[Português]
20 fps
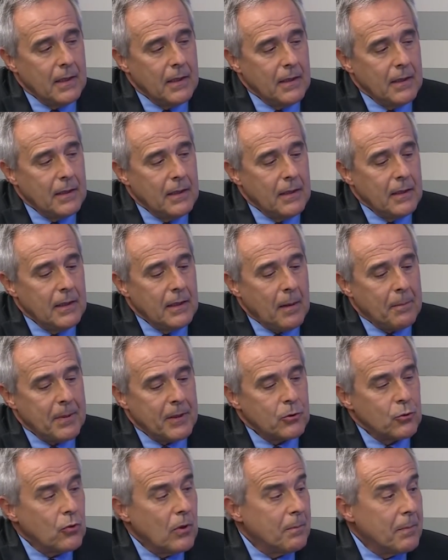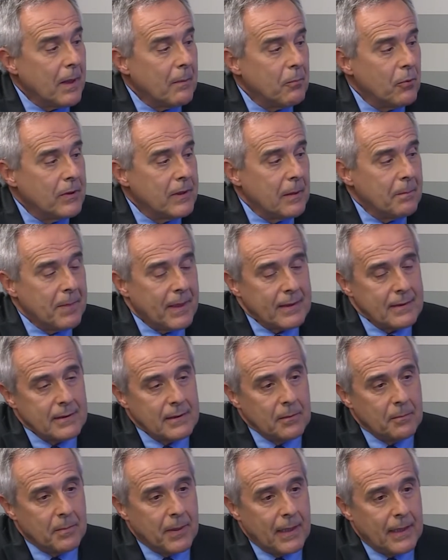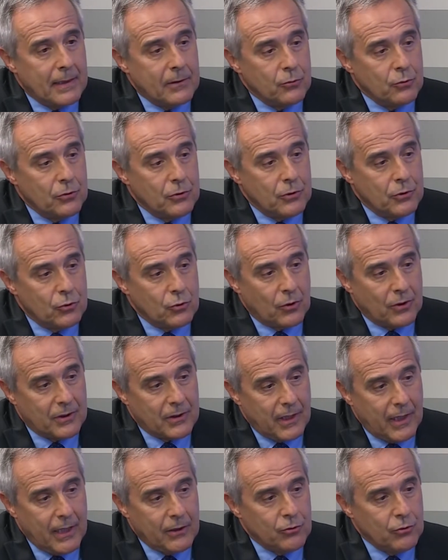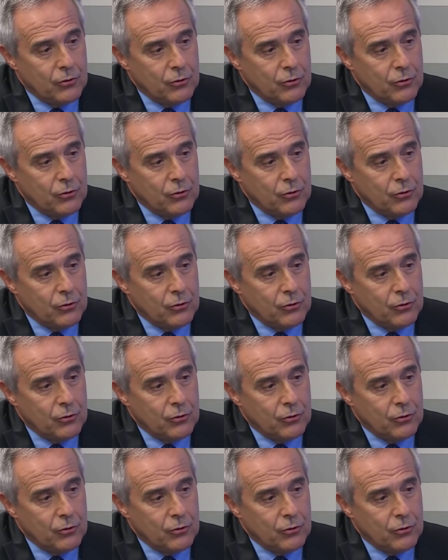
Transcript: E a pessoa, para poder participar dos sorteios